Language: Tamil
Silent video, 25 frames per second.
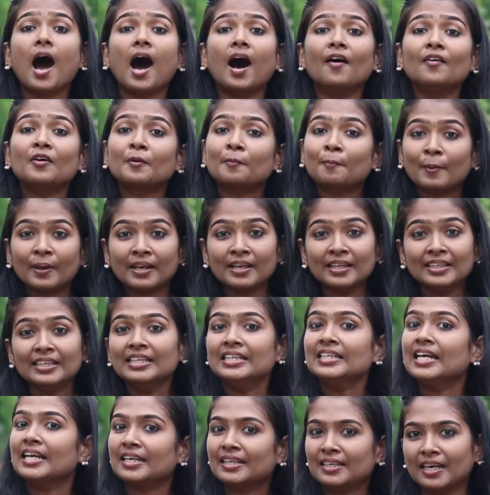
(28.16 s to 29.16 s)
அவர் பிறந்த
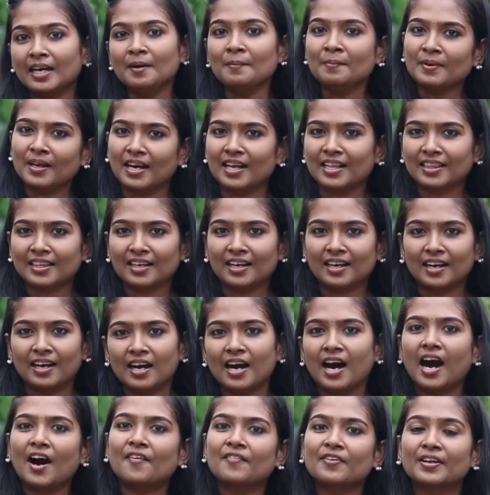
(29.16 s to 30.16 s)
எட்டாம் நாள் தான்
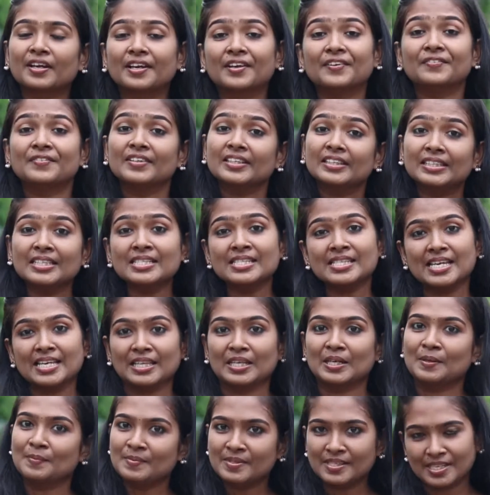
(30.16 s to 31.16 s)
அவருக்கு விருத்த
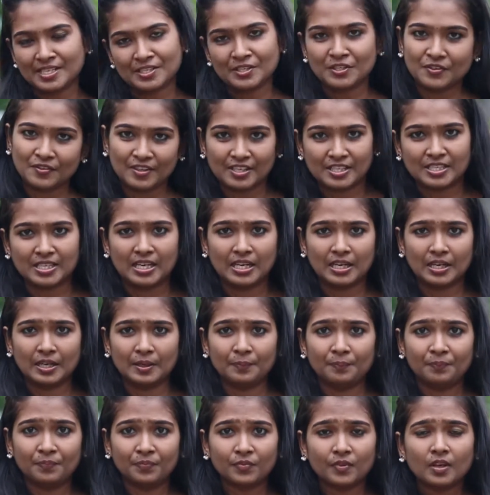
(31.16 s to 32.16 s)
சேதனம் செஞ்சு வச்சாங்க
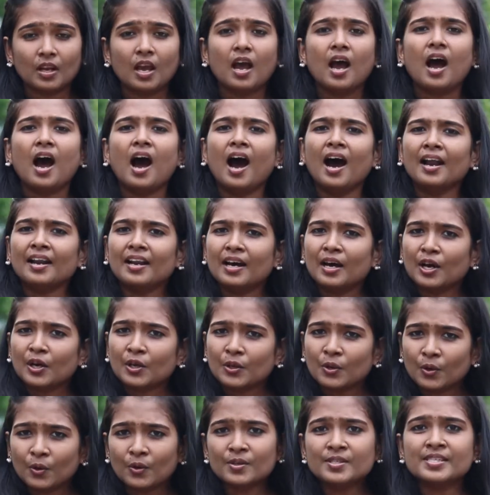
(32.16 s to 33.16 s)
ஆனால்
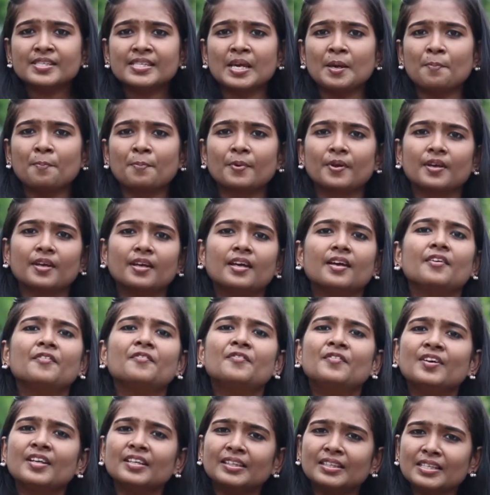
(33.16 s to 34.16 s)
யோசேப்பு
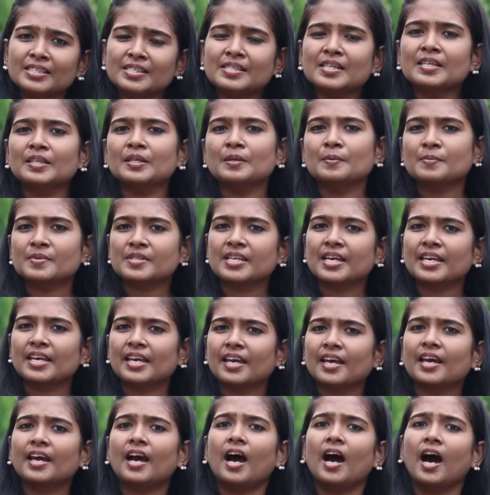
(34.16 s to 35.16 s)
விருத்த சேதனம் செய்ய
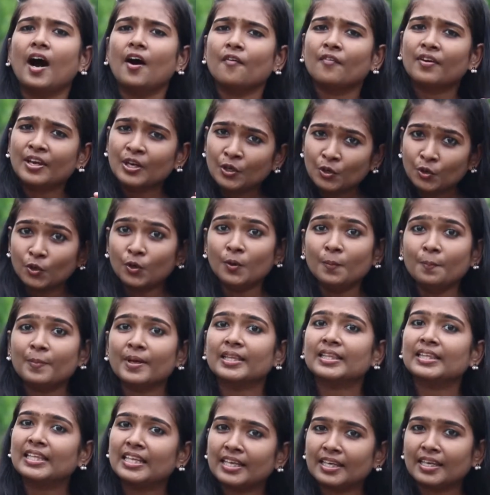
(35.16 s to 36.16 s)
அவங்க இன்னும்
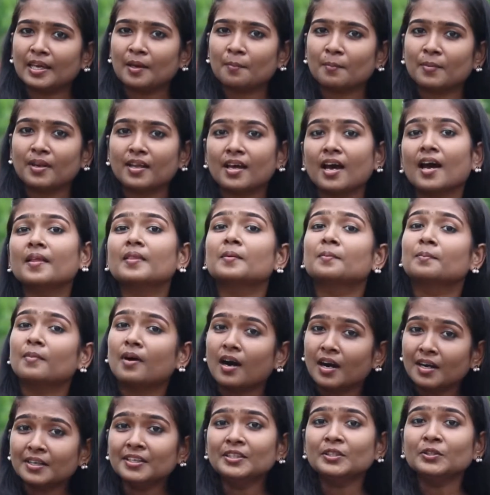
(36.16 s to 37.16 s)
பெத்ல கேமில் அந்த
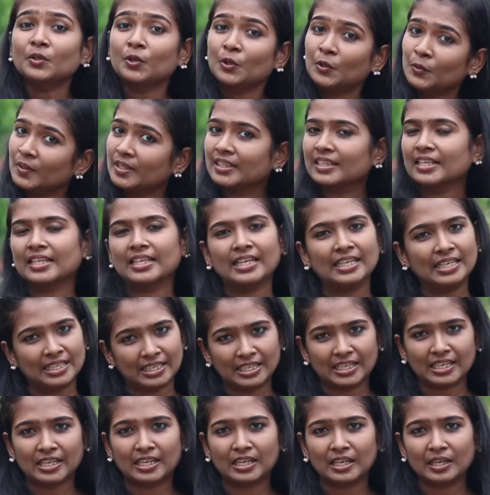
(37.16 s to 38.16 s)
மாட்டு தொழுவத்தில் தான்
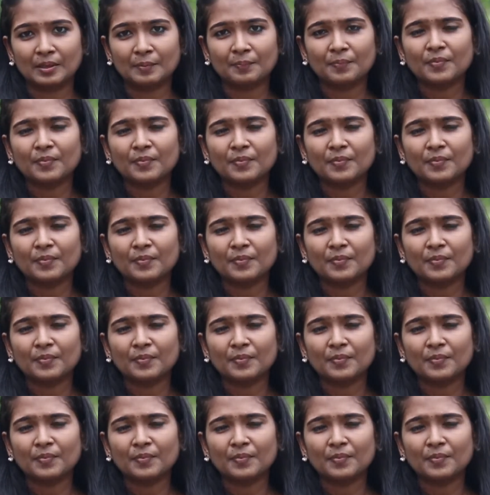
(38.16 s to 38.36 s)
இருக்கிறாங்க